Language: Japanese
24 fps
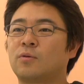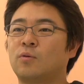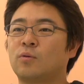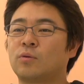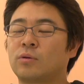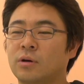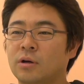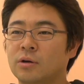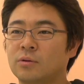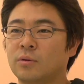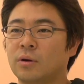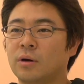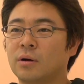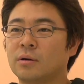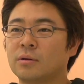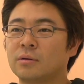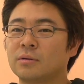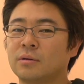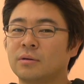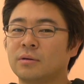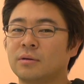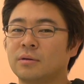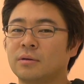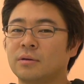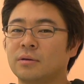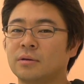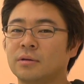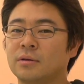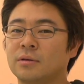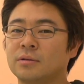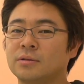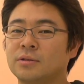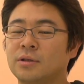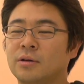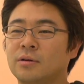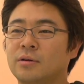今回は、
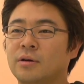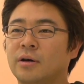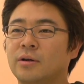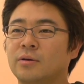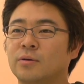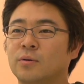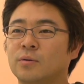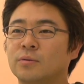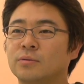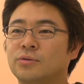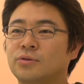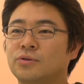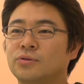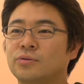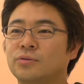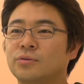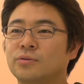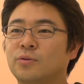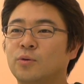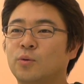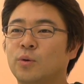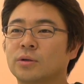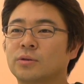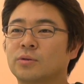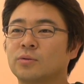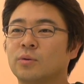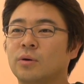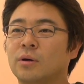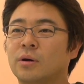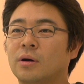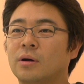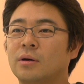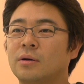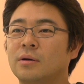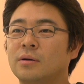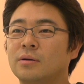えー、前回の15話と
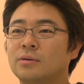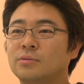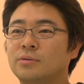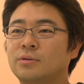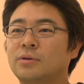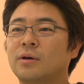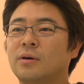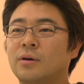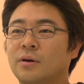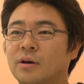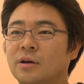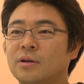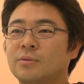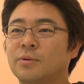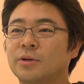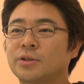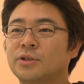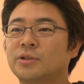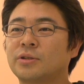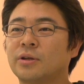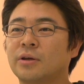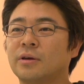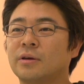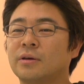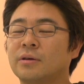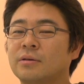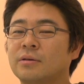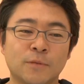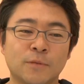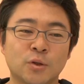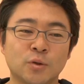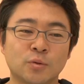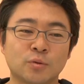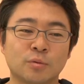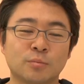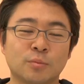は打って変わりまして
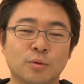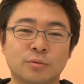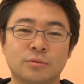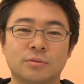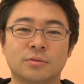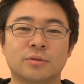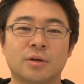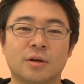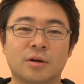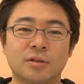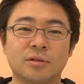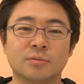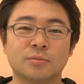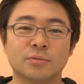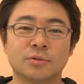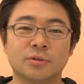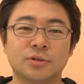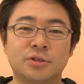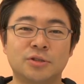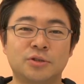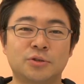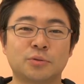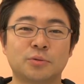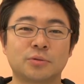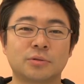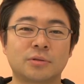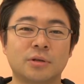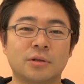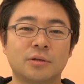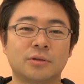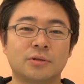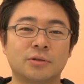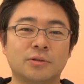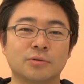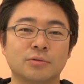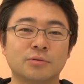ちょっと僕の中でも史上
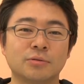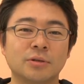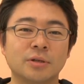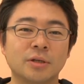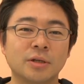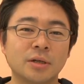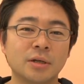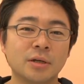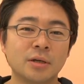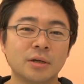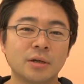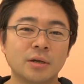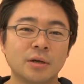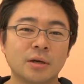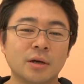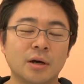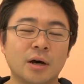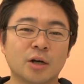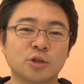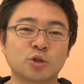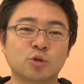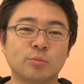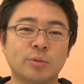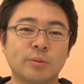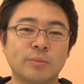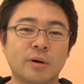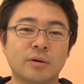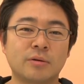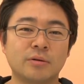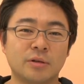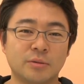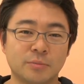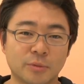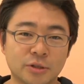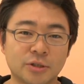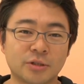最強に遊びま
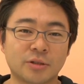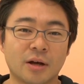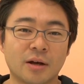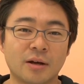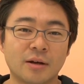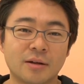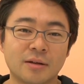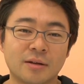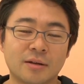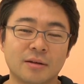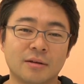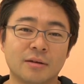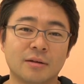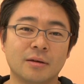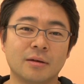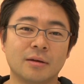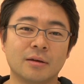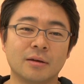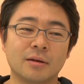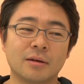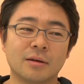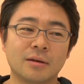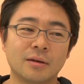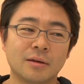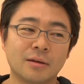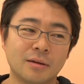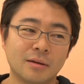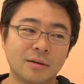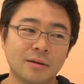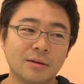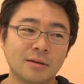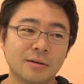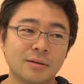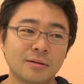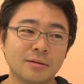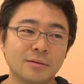くりました、
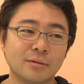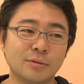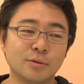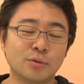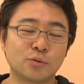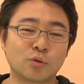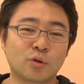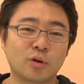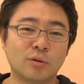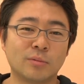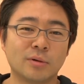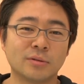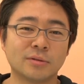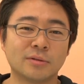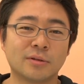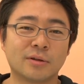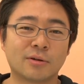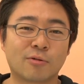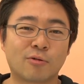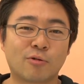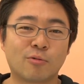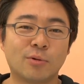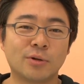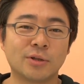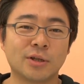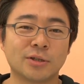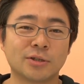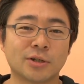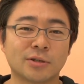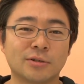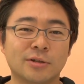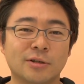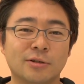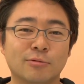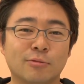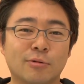えー、ウルトラマンでここまでやっ
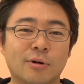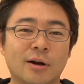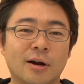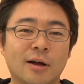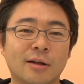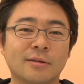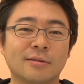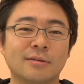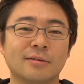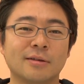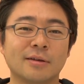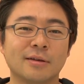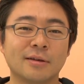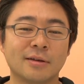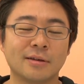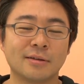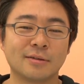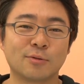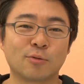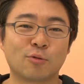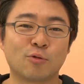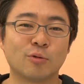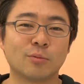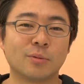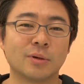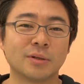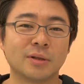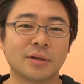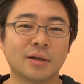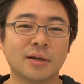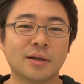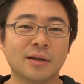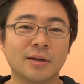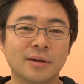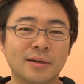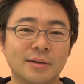ちゃっていいのかなってところま
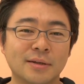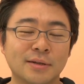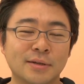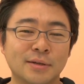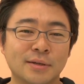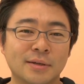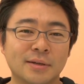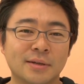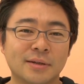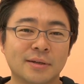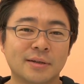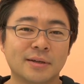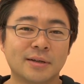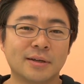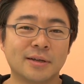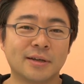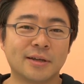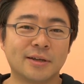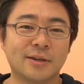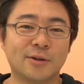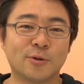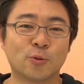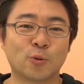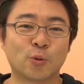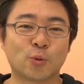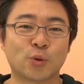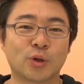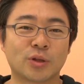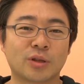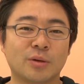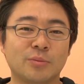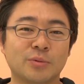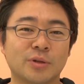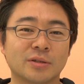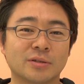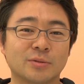でいるので
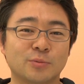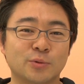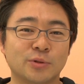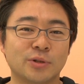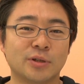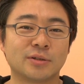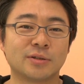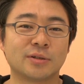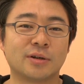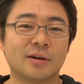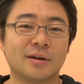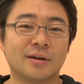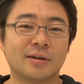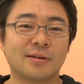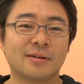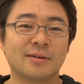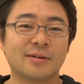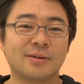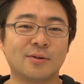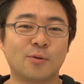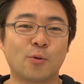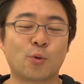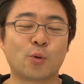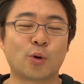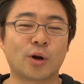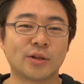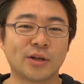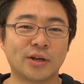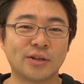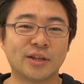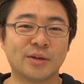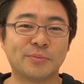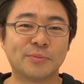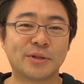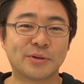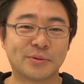やってみたつもりですが怒らな
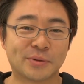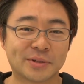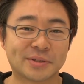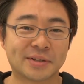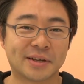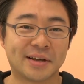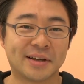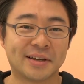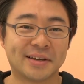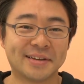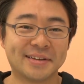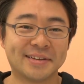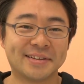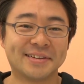いで見てください